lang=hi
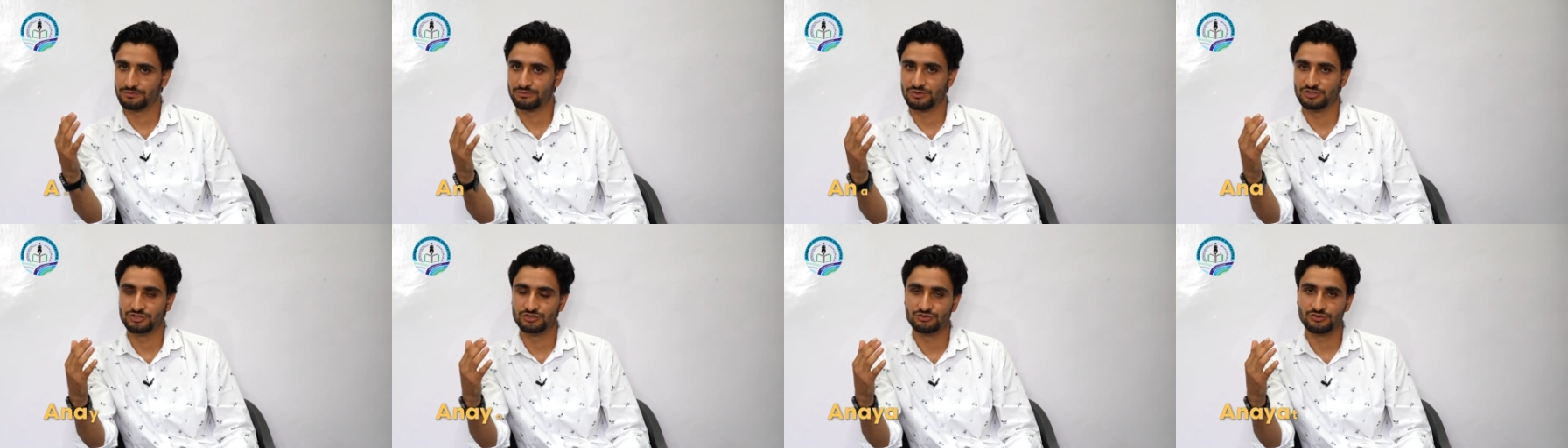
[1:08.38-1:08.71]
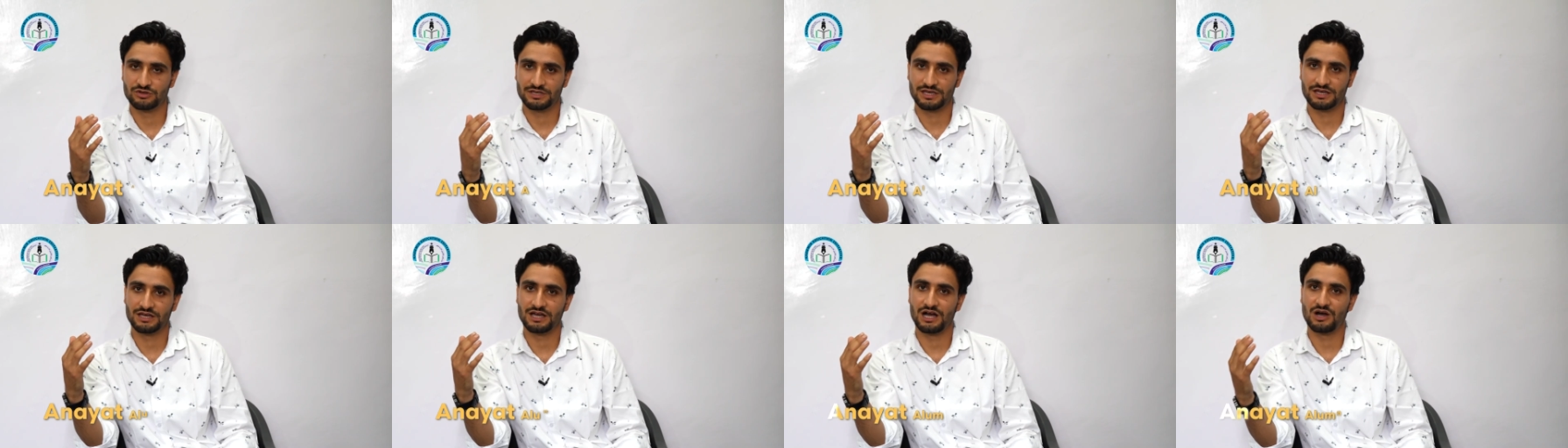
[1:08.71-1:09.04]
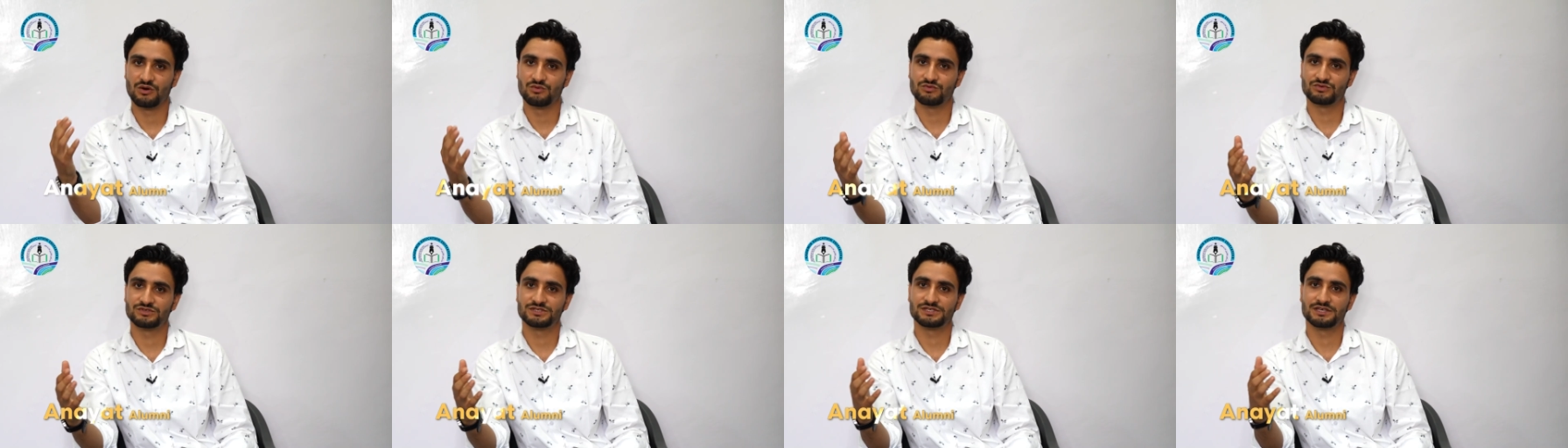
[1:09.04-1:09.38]
पिंजोरा के
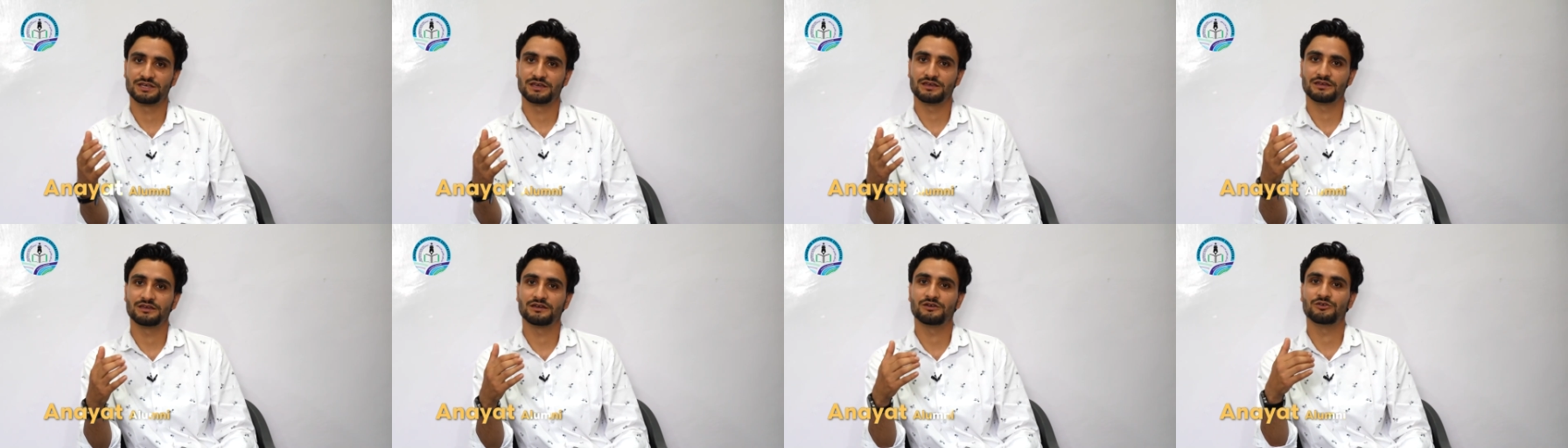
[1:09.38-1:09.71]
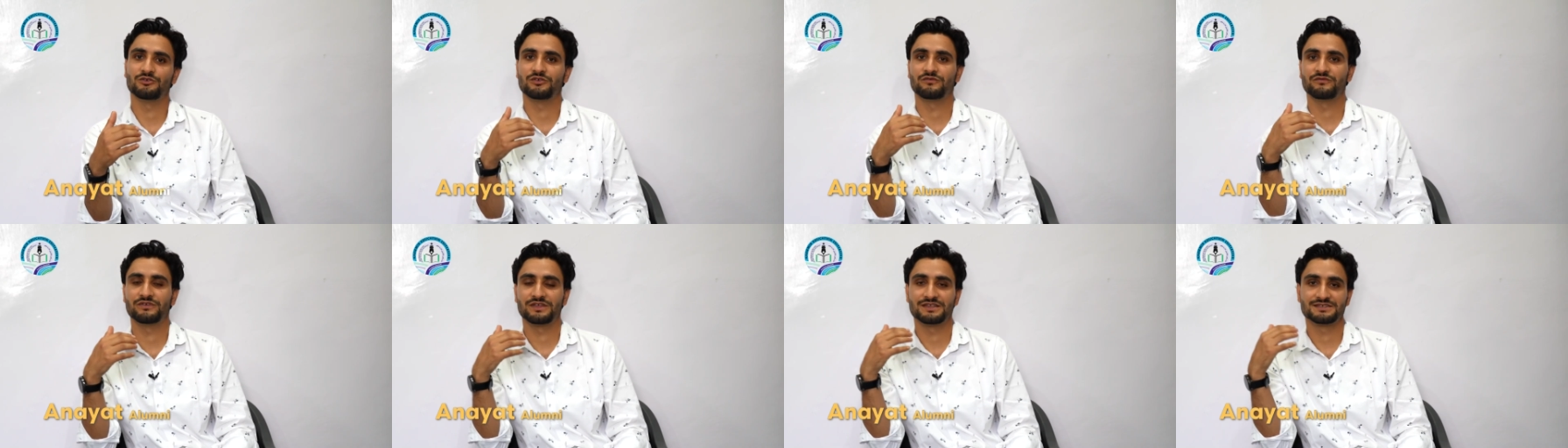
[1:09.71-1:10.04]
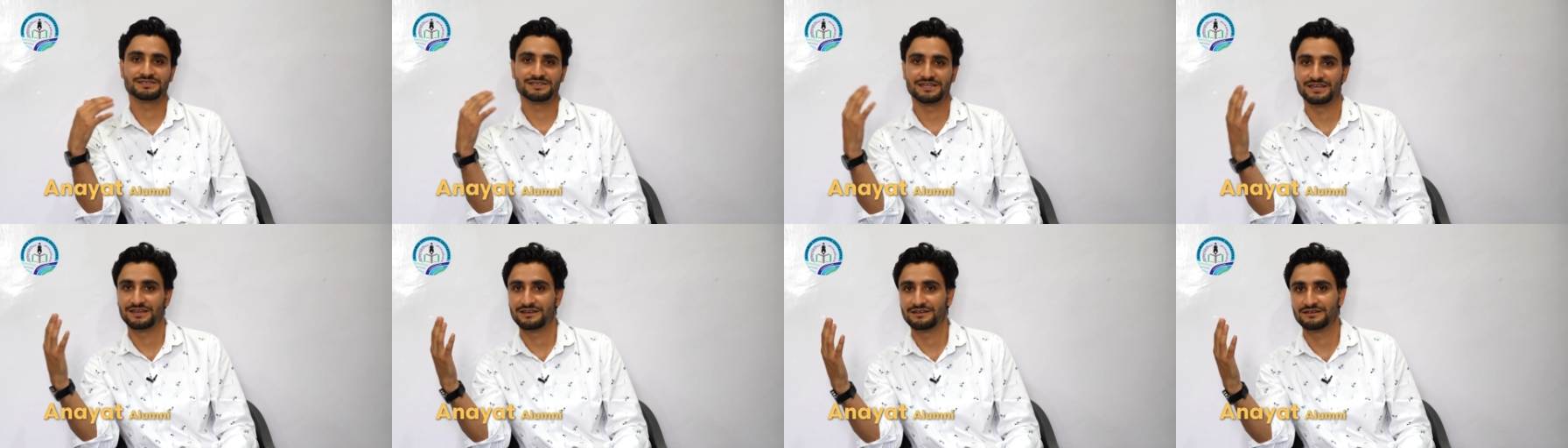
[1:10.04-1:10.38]
गांव से और फिर
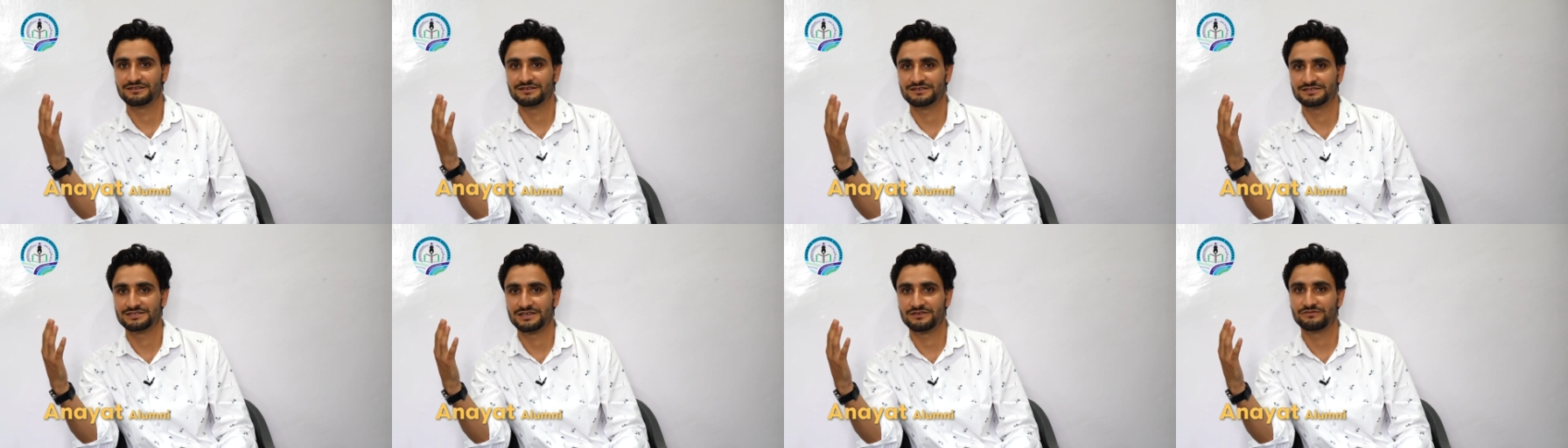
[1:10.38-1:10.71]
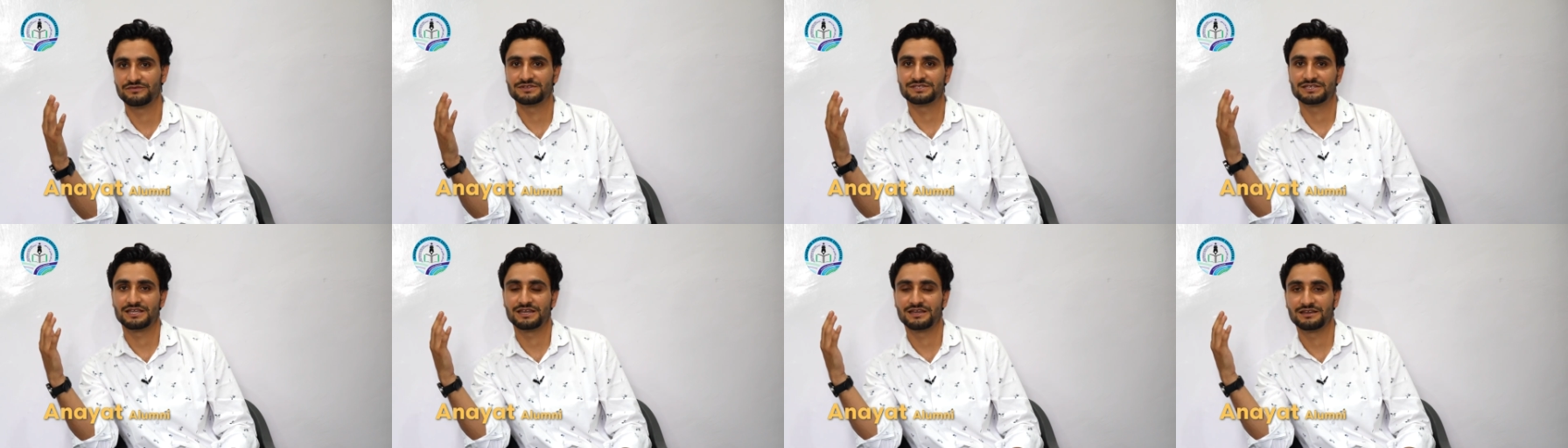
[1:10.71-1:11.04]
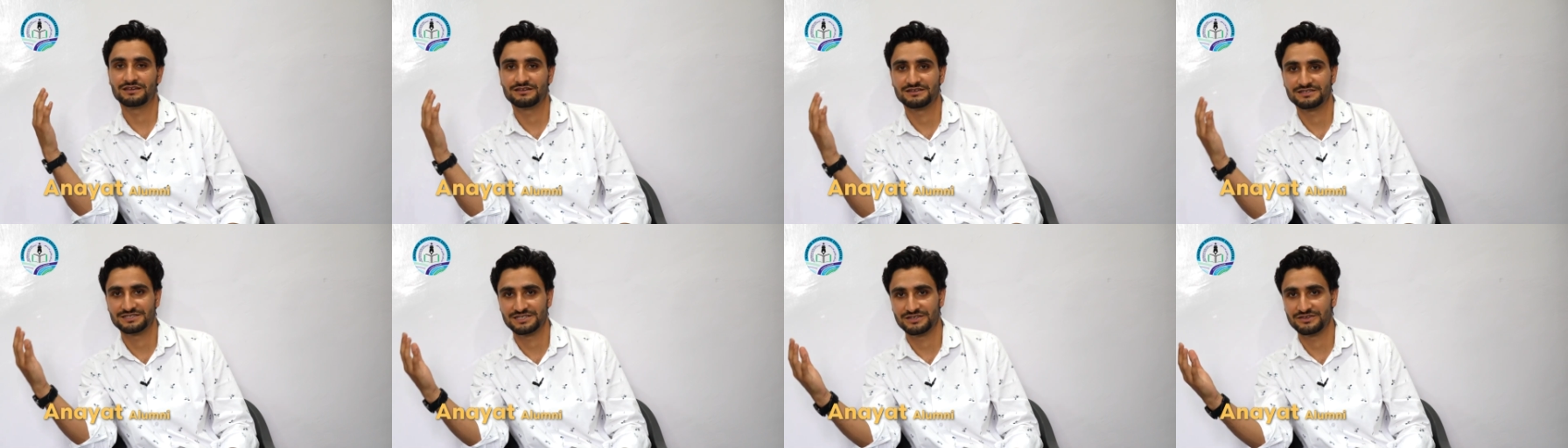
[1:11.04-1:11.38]
श्रीनगर से फिर
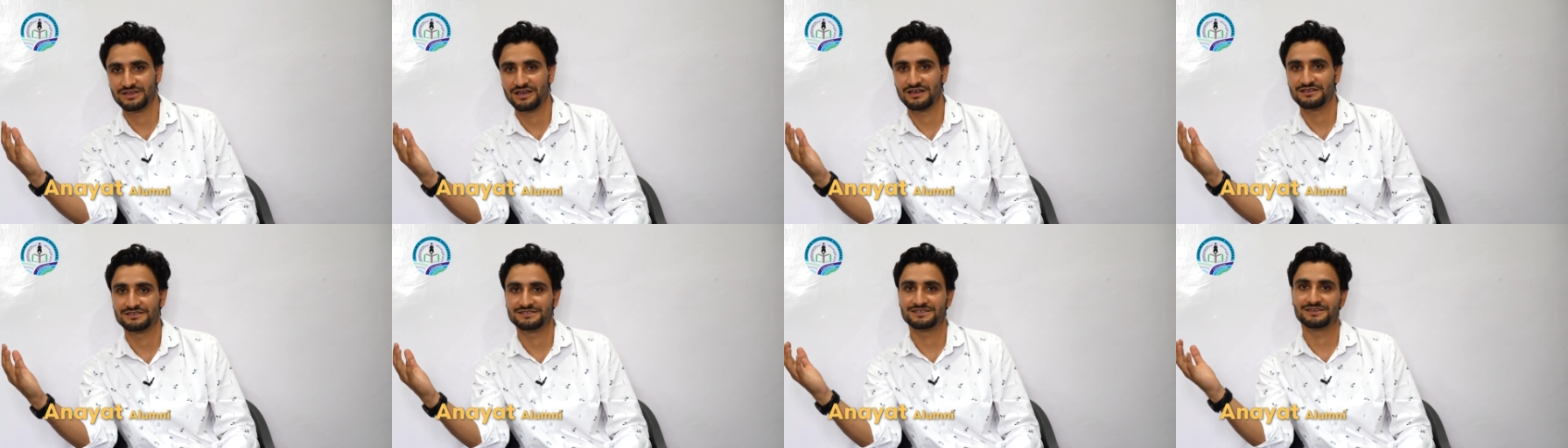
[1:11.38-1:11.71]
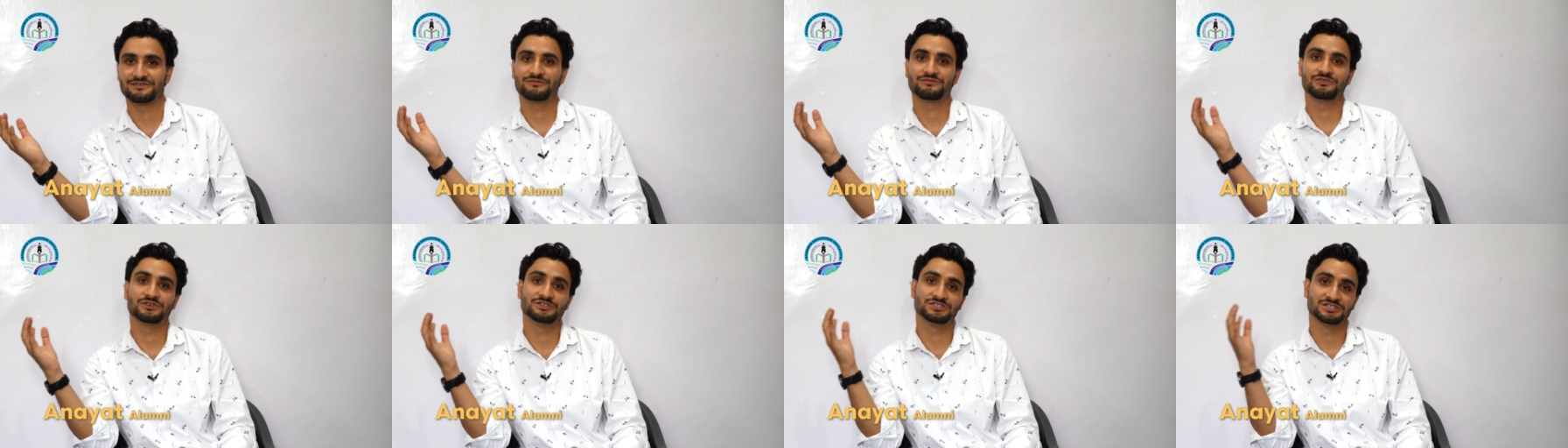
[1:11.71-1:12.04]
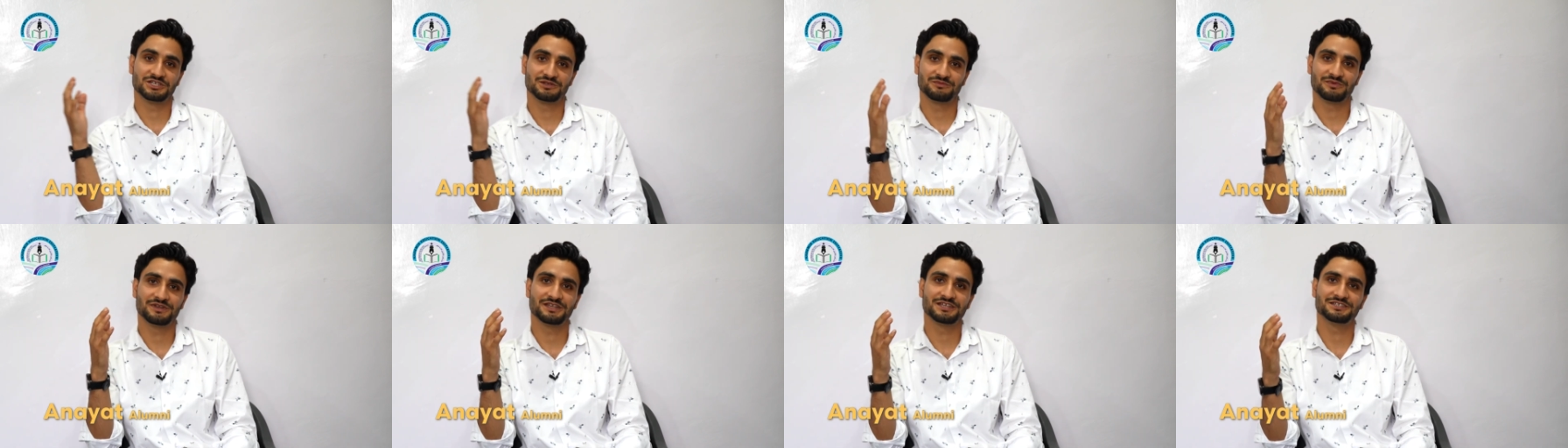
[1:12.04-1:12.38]
श्रीनगर से यहाँ से फिर
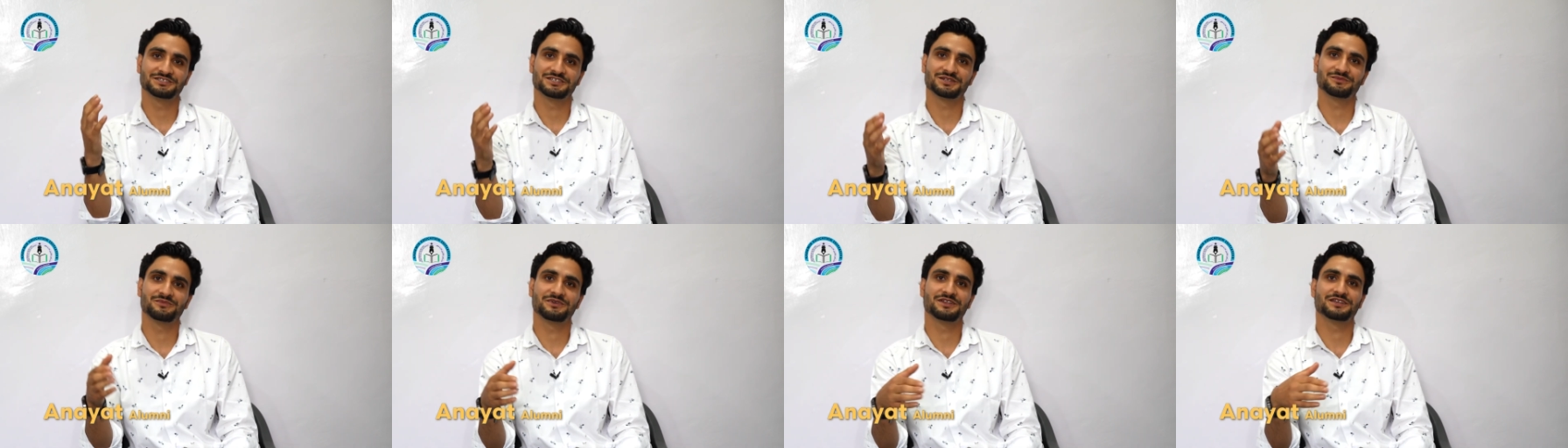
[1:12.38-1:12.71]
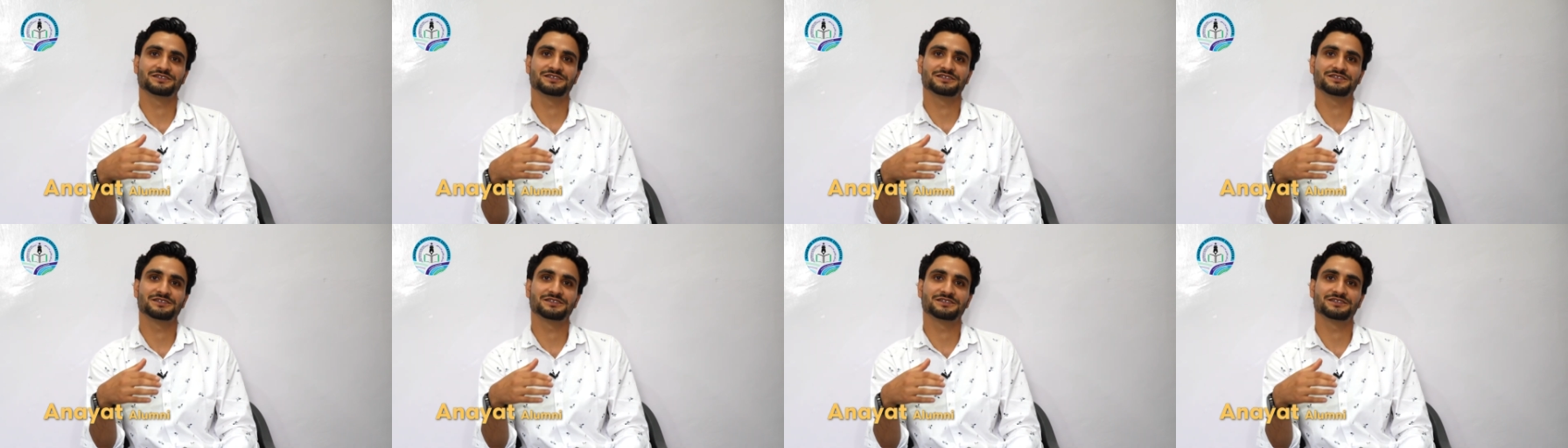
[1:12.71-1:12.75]
जर्मनी जर्मनी